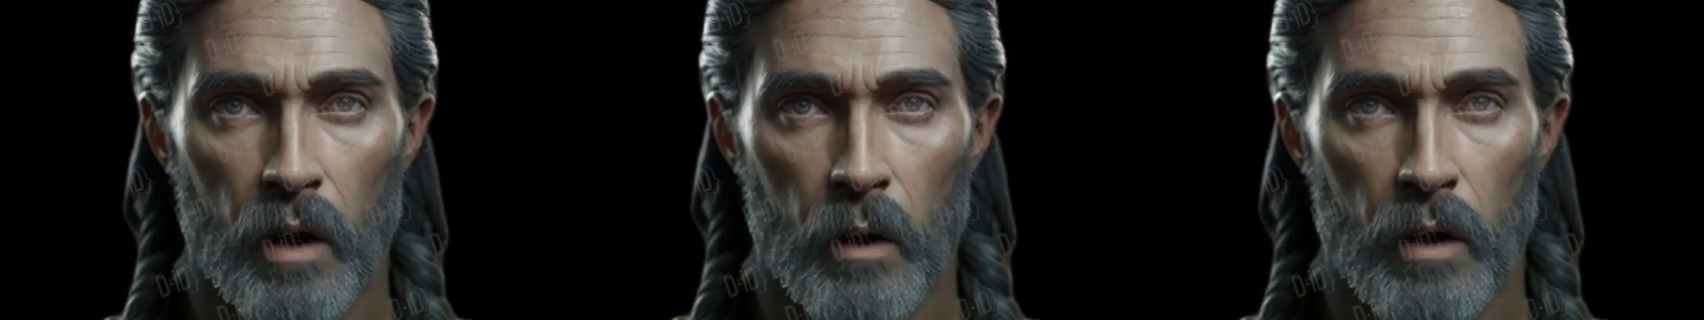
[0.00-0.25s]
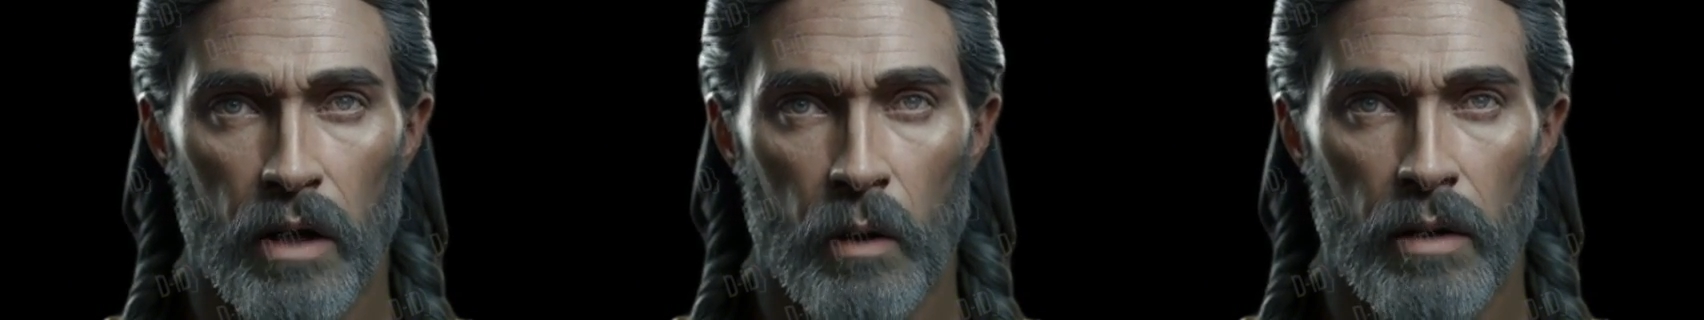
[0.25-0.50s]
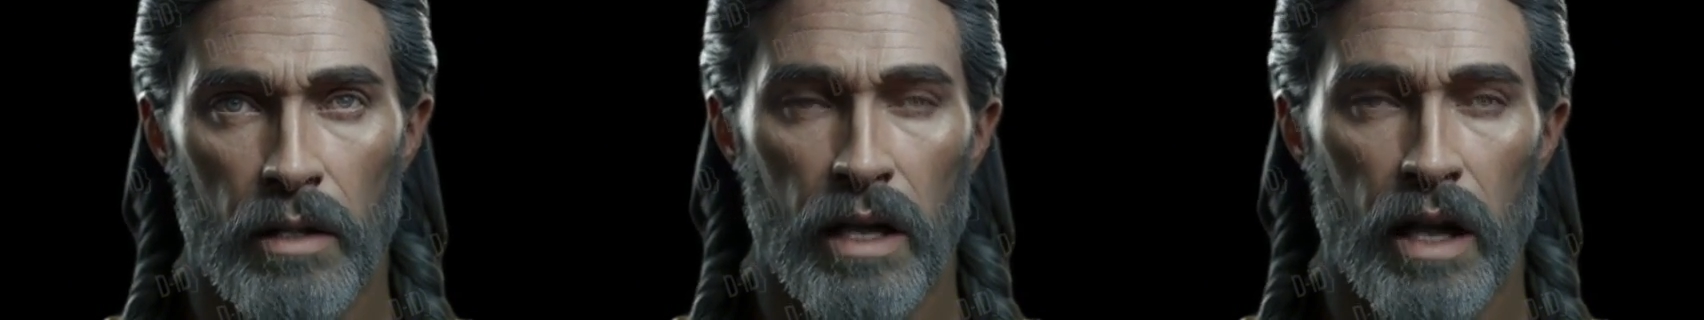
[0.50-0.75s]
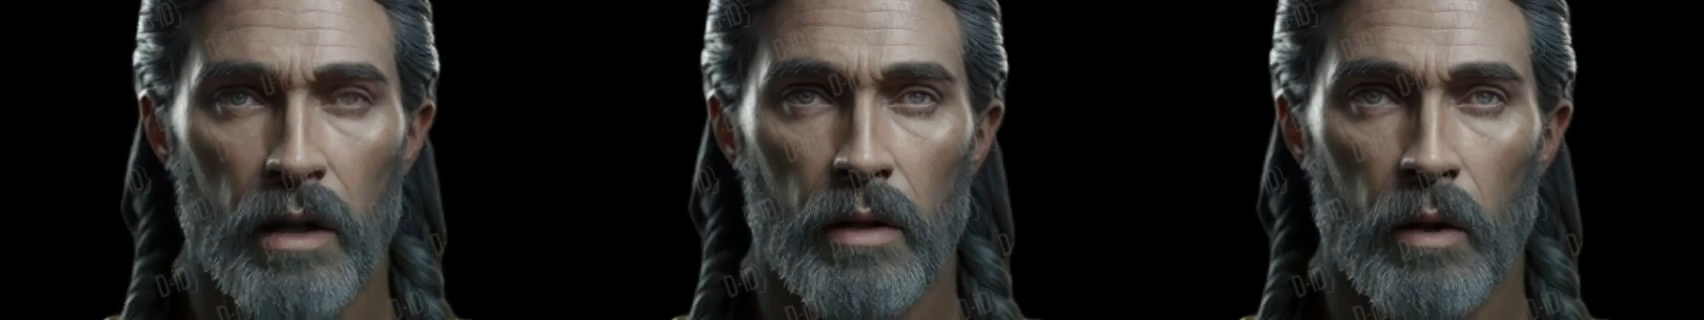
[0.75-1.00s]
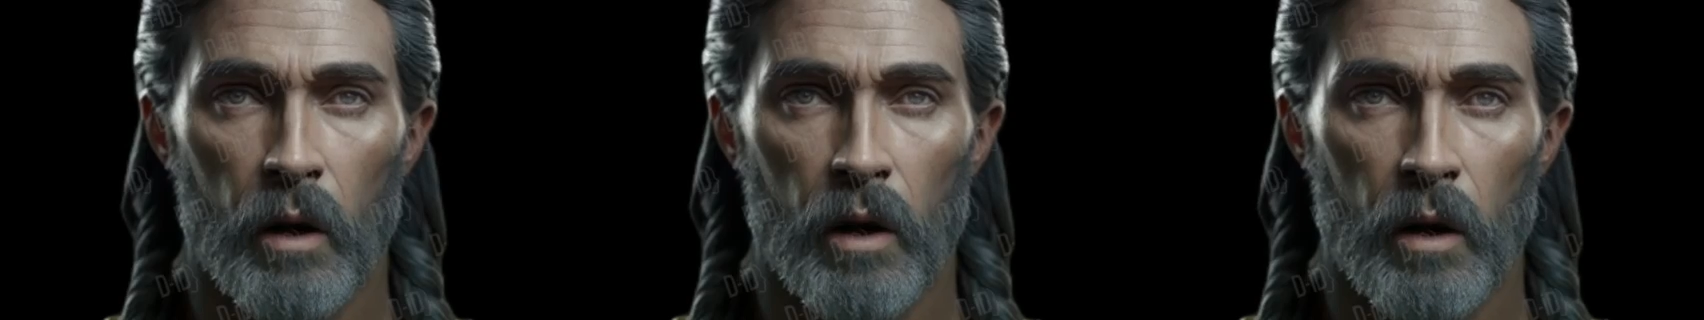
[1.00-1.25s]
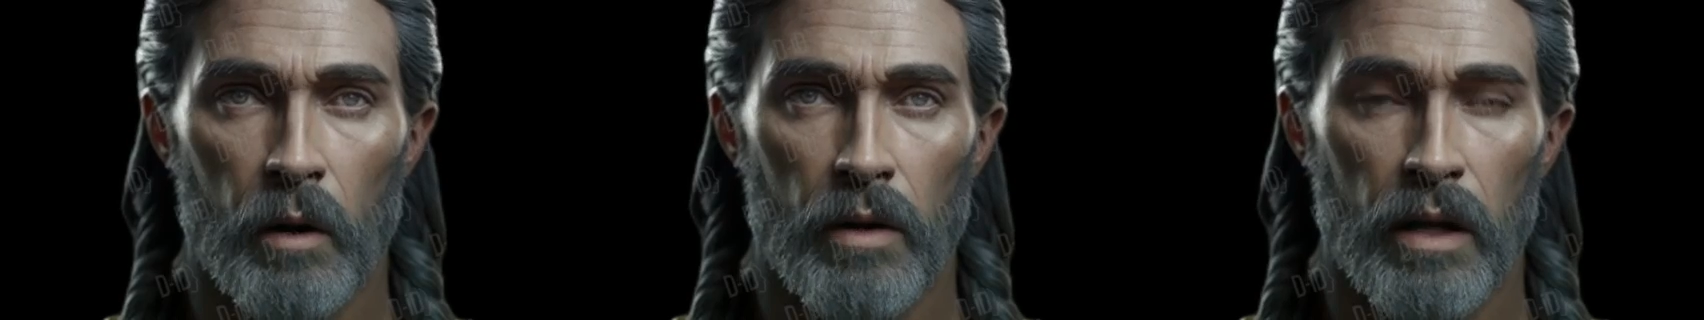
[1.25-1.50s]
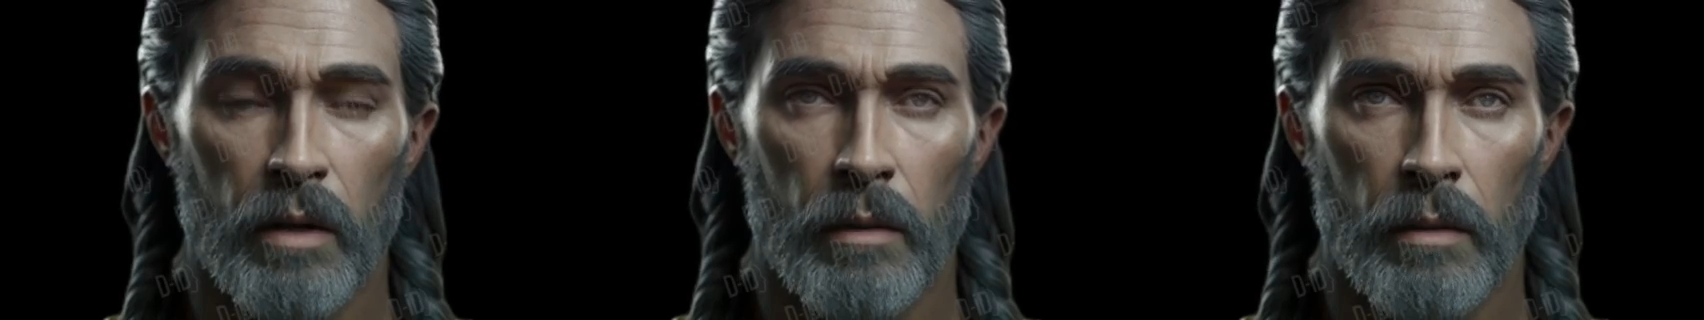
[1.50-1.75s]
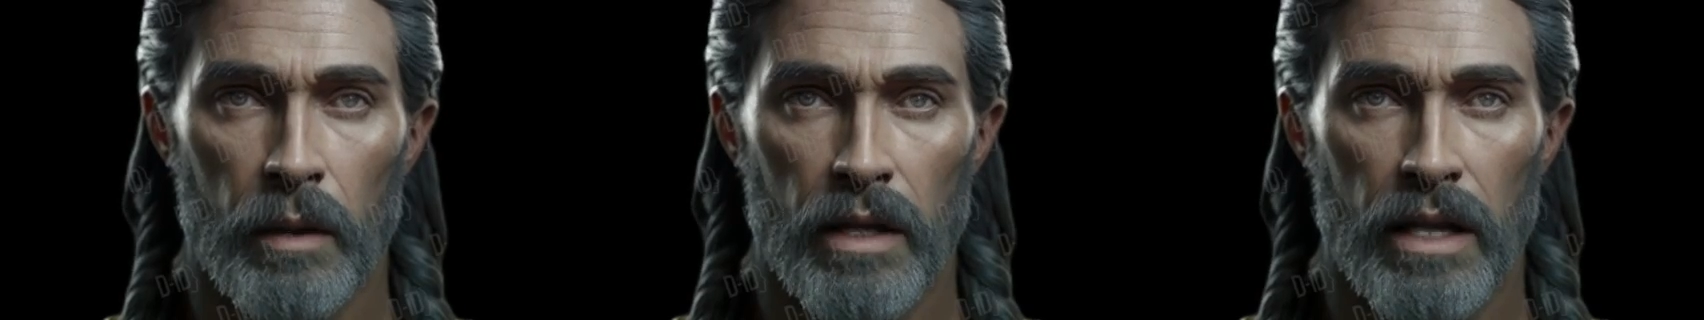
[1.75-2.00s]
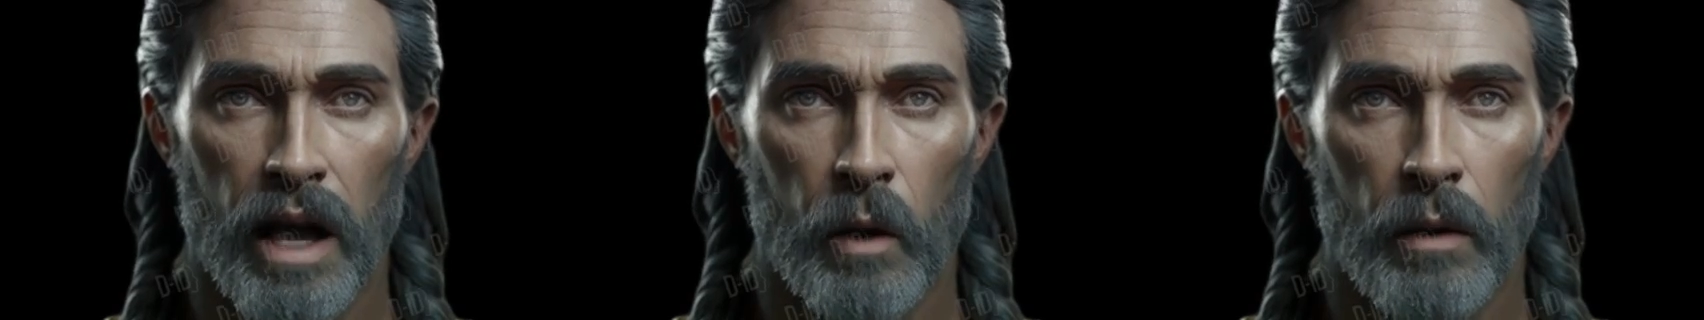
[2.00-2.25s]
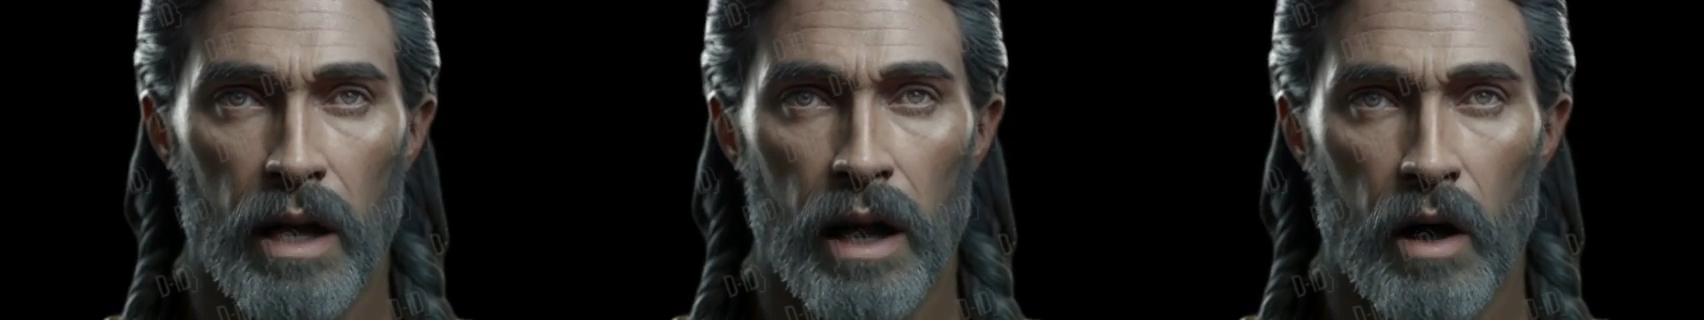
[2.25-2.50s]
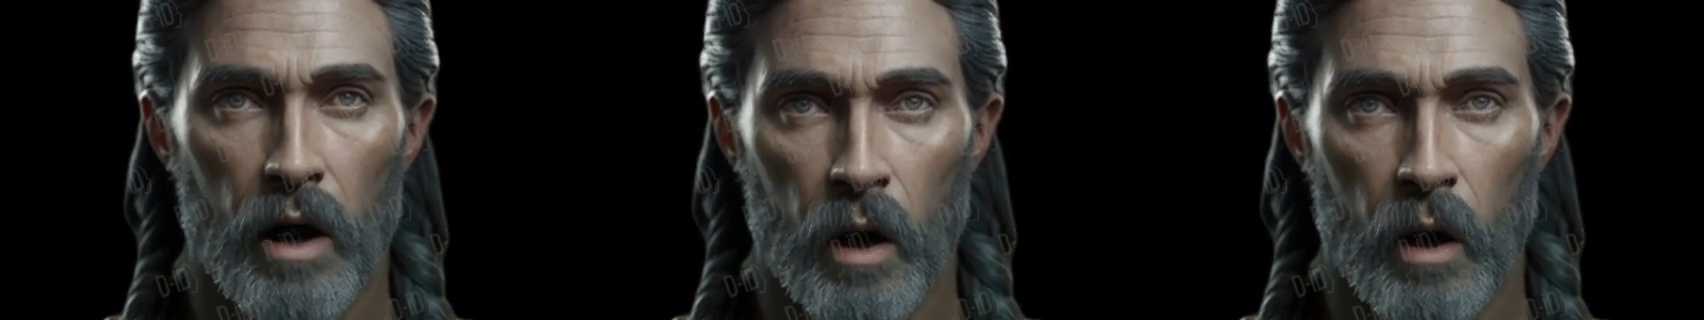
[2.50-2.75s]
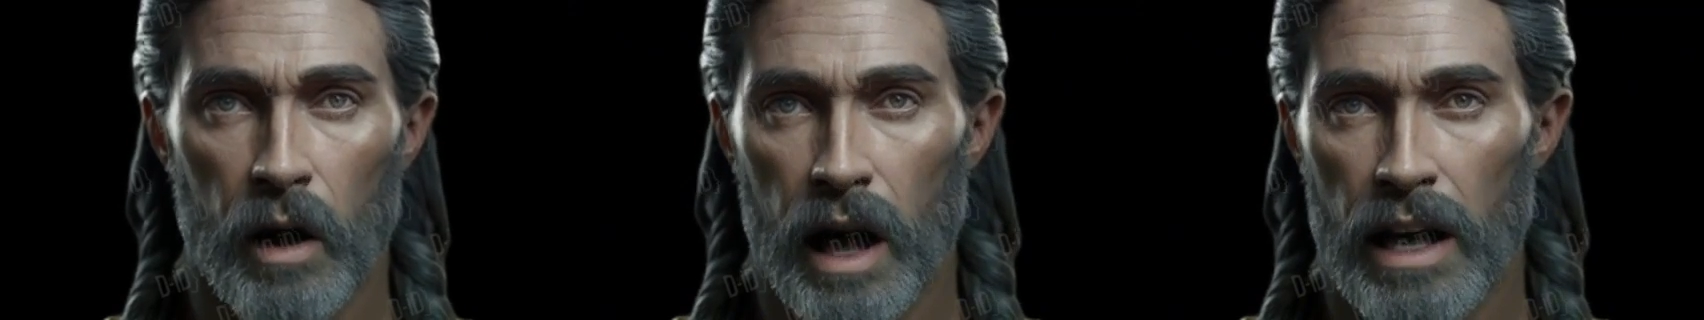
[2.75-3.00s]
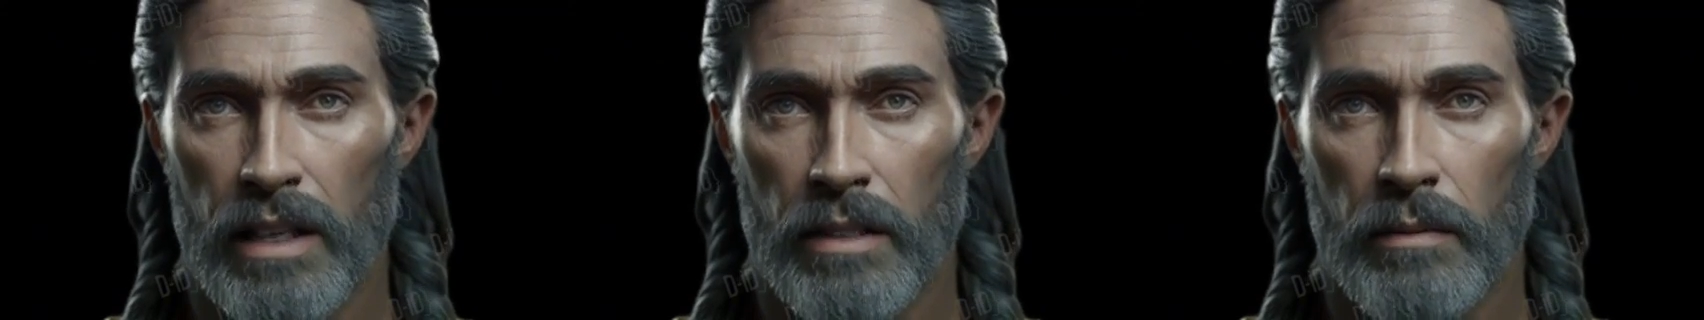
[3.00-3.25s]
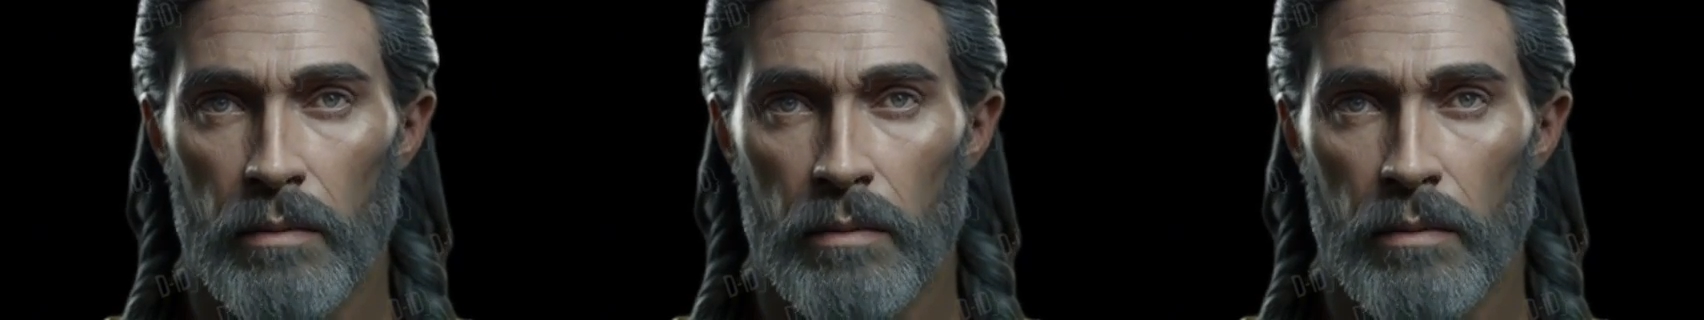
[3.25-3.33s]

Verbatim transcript: Questo addio doloroso mi perseguita ancora.